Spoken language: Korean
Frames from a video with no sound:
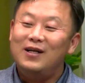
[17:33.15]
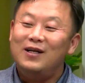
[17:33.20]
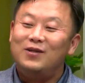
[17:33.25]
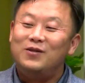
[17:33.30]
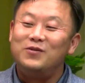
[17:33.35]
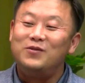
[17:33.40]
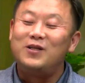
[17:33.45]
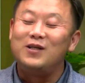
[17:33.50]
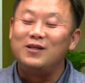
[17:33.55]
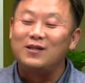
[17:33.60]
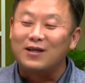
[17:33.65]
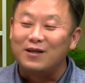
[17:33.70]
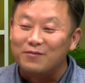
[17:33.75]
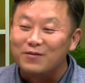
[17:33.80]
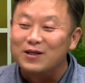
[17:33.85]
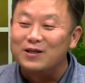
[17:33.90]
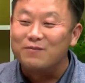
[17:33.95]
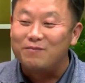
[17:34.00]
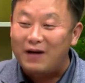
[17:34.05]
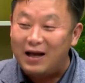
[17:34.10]
윤석열
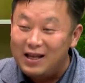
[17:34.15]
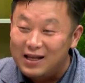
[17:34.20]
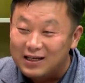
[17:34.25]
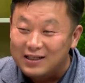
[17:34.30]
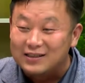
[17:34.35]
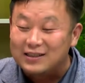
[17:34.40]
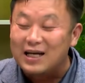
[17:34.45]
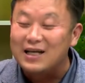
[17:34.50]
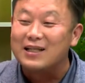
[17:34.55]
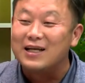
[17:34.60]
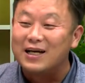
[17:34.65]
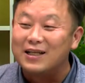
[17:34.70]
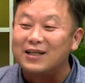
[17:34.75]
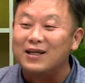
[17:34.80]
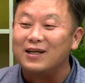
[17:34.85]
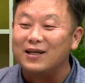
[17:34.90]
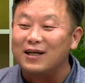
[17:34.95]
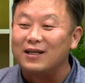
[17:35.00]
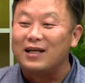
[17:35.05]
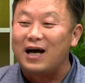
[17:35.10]
김건희 빨리 끝장내야
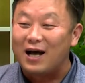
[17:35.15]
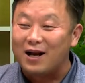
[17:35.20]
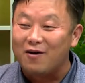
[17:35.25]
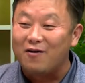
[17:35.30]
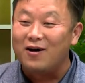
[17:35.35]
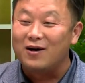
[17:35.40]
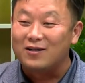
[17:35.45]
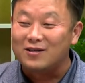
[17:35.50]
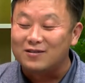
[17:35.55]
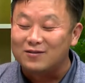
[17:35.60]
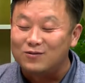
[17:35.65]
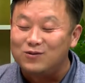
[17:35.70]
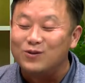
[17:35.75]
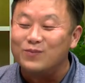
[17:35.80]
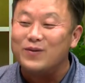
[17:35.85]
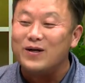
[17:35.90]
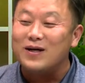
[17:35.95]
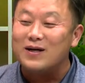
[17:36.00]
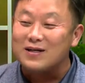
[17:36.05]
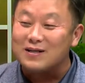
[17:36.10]
되는 게 나라와
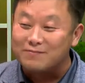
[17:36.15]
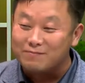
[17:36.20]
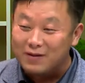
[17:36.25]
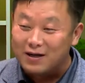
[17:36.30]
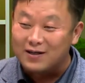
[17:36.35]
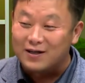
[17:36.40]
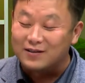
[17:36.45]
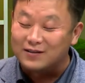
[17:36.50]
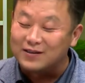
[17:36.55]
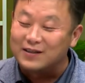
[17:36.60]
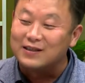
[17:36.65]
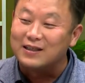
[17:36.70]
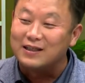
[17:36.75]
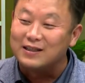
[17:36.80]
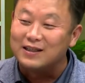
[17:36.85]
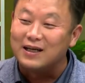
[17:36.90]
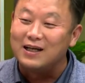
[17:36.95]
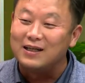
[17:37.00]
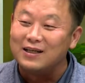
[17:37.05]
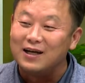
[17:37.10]
국민만
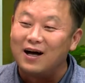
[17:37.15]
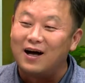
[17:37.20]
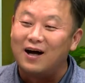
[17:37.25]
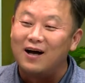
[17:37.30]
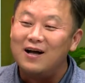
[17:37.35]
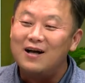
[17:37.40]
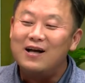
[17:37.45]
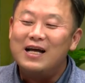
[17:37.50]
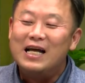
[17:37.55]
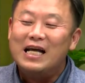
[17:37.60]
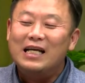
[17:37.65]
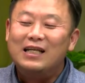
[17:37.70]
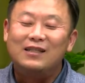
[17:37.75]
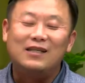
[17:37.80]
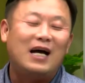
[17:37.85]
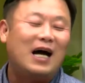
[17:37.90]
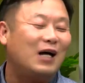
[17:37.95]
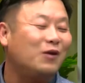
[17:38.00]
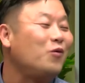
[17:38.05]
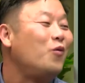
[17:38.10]
걱정되는 게 아니라 이제
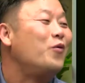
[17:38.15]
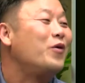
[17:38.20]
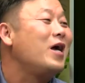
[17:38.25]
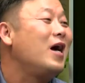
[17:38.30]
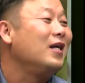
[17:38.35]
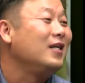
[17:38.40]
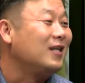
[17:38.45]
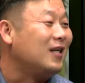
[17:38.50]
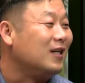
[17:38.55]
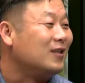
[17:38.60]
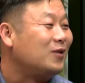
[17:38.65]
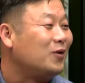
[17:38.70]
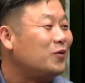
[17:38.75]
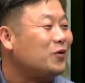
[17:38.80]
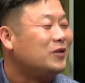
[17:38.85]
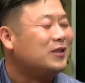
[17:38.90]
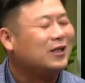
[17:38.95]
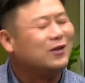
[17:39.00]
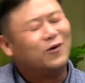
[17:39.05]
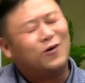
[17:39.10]
하도 오래 하니까
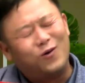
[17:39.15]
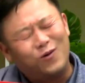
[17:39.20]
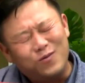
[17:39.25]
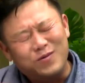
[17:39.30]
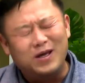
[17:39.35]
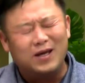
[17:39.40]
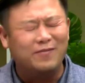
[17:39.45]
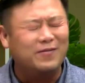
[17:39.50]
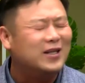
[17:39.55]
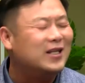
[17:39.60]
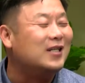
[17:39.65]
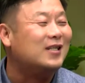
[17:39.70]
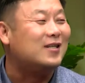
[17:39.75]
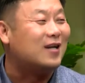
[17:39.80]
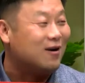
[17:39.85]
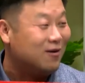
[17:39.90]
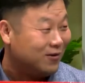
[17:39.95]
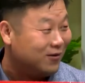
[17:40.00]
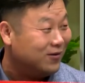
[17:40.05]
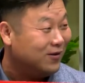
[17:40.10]
저도 이제 너무 힘이
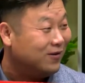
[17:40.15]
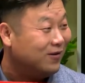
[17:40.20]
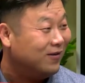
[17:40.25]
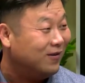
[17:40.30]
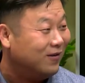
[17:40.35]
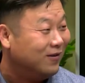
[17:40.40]
들더라고요.